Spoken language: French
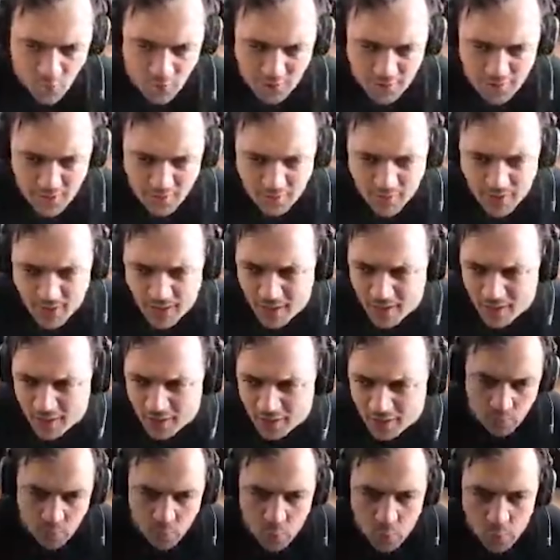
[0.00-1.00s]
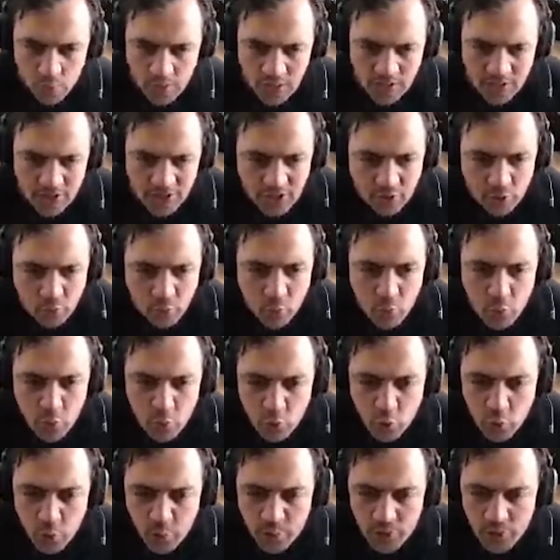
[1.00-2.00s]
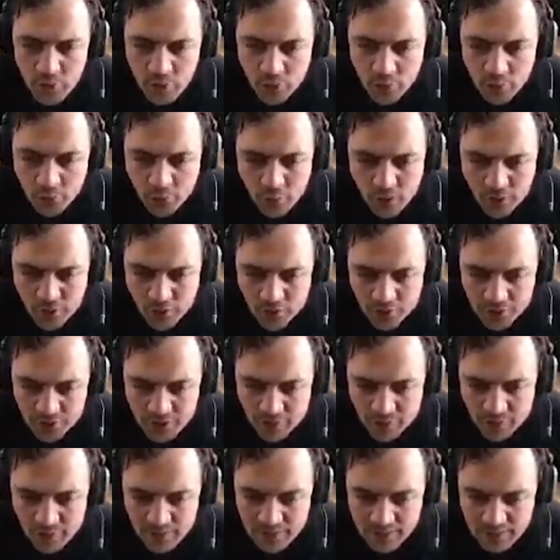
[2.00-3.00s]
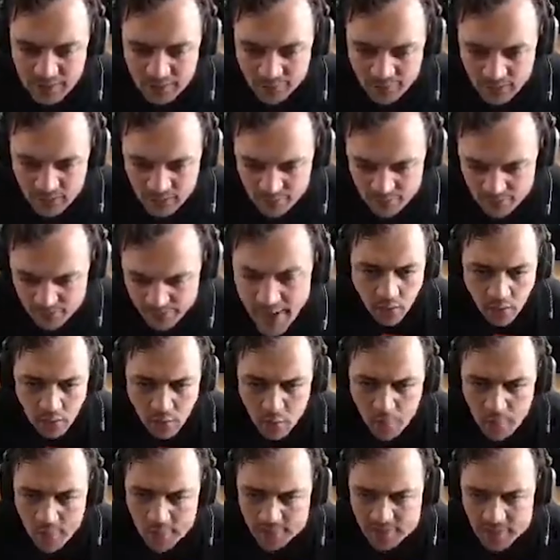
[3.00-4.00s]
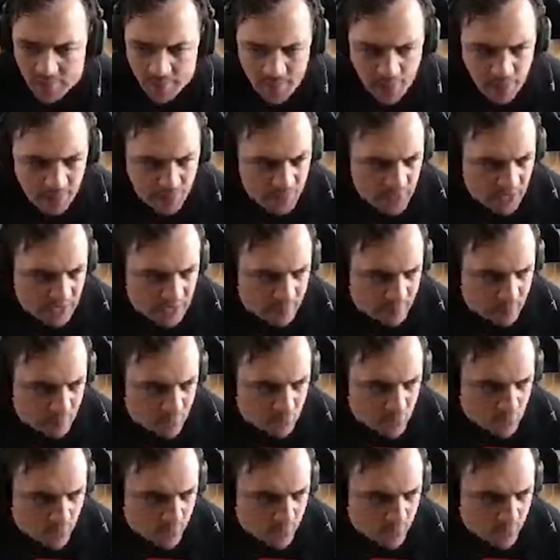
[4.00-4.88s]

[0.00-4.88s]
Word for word: ça va. On a déjà tous oublié une fois dans sa vie de se laver les mains. Commencez pas à faire les messieurs